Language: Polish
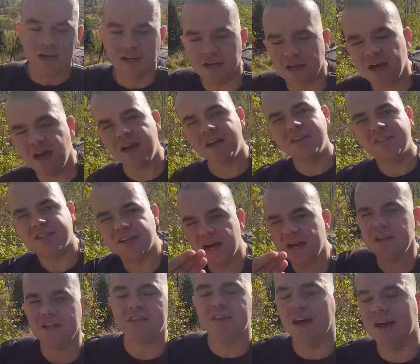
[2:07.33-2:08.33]
Jak i
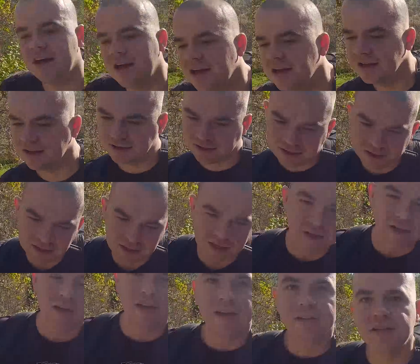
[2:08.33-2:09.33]
skalite,
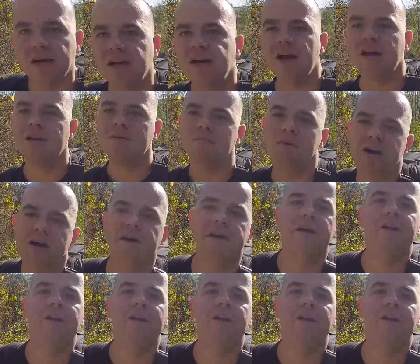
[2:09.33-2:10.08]
tak jak i my.